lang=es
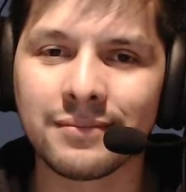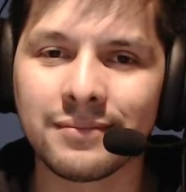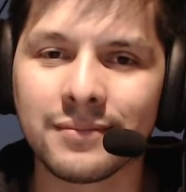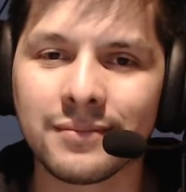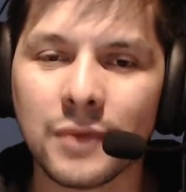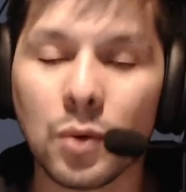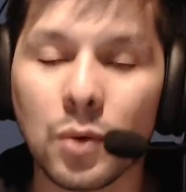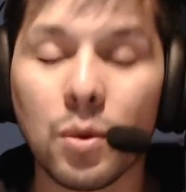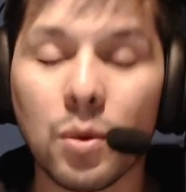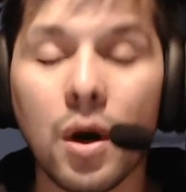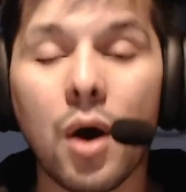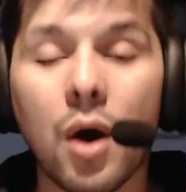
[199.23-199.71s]

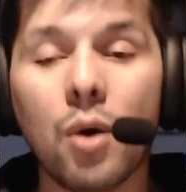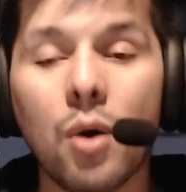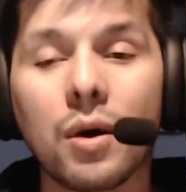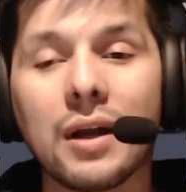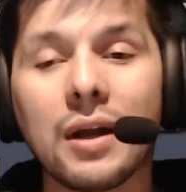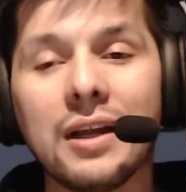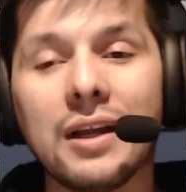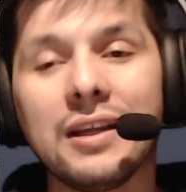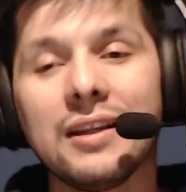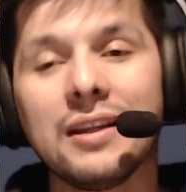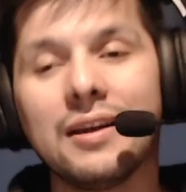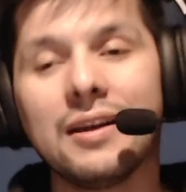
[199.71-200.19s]
Wow, qué
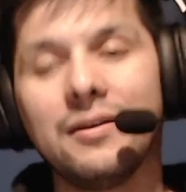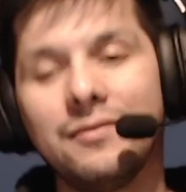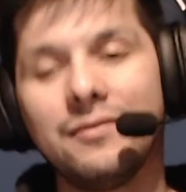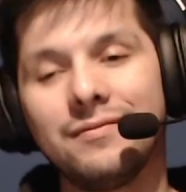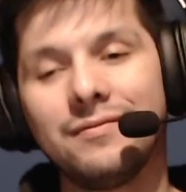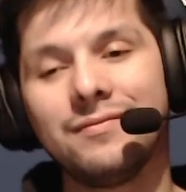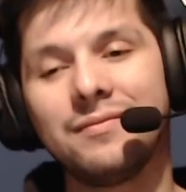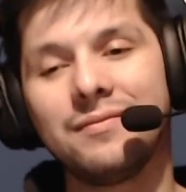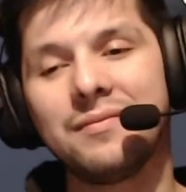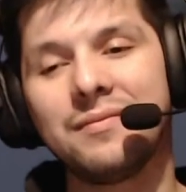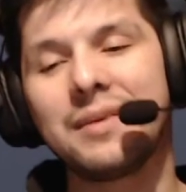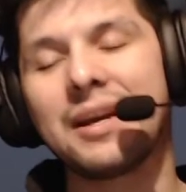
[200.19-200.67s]
linda.
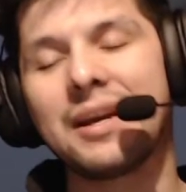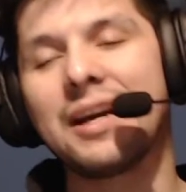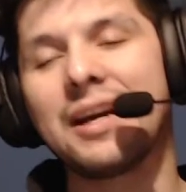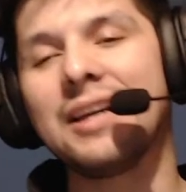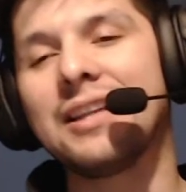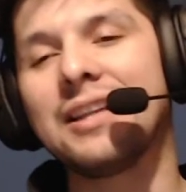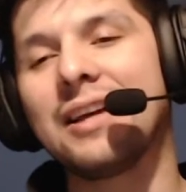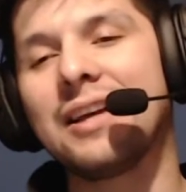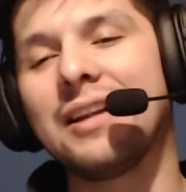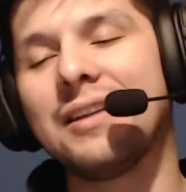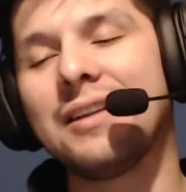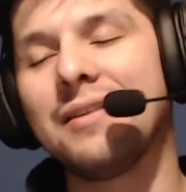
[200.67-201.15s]
Me
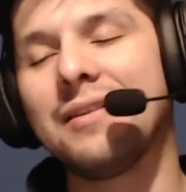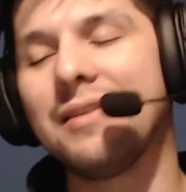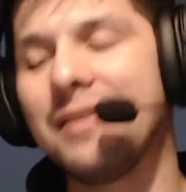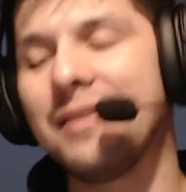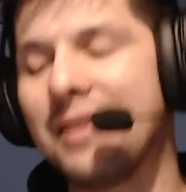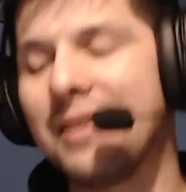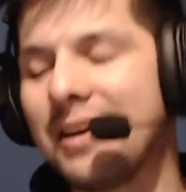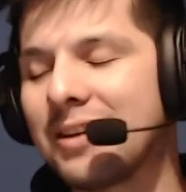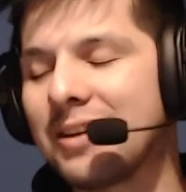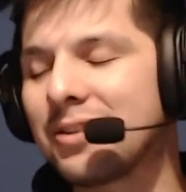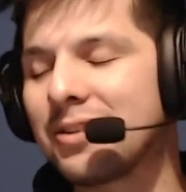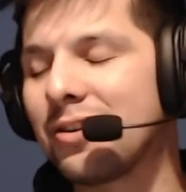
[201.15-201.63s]
encantan.
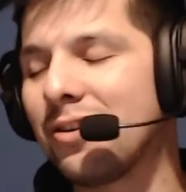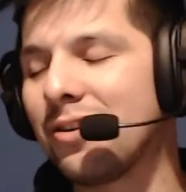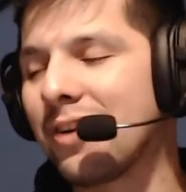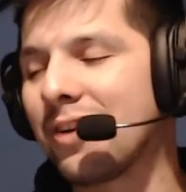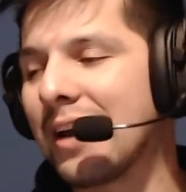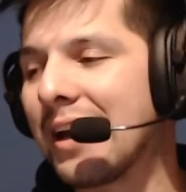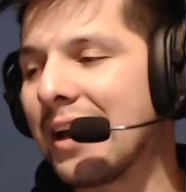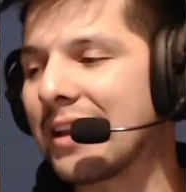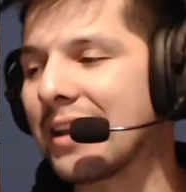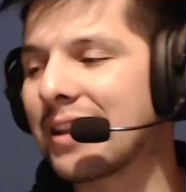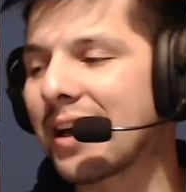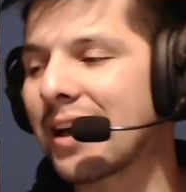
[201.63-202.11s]
Esto es lo que
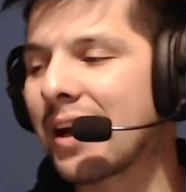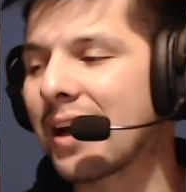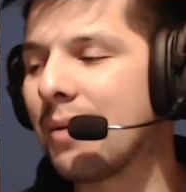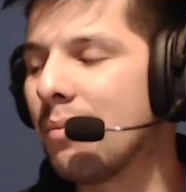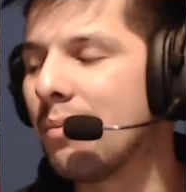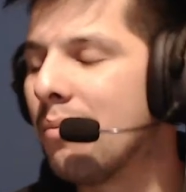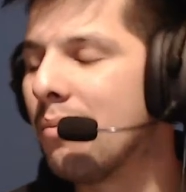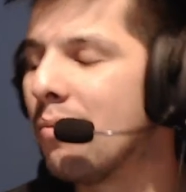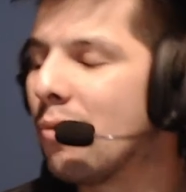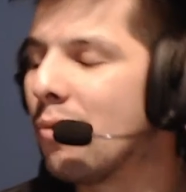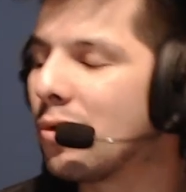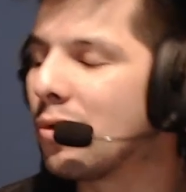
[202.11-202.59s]
destaca
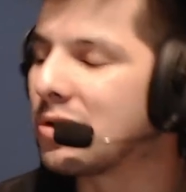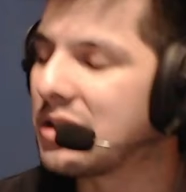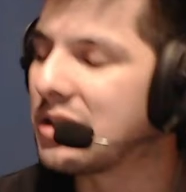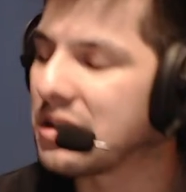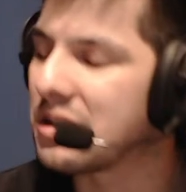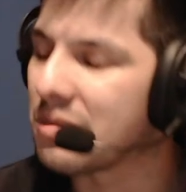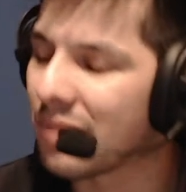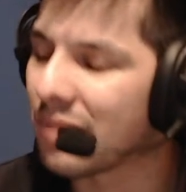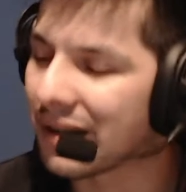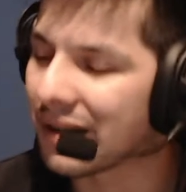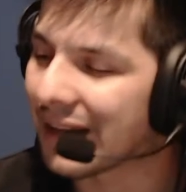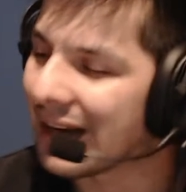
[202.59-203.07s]

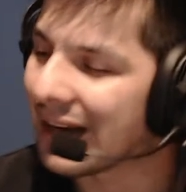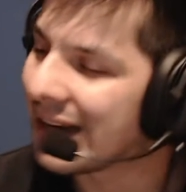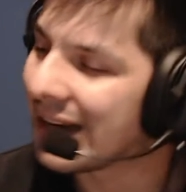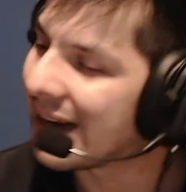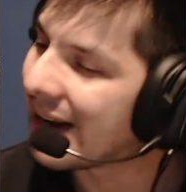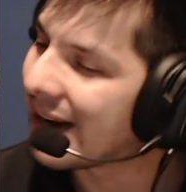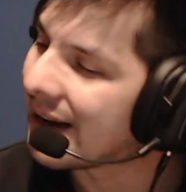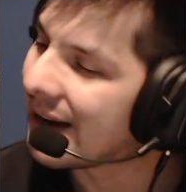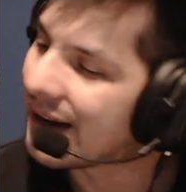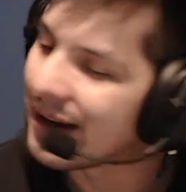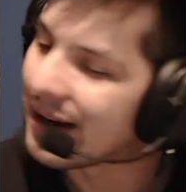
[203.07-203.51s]
muchísimo a Thalía.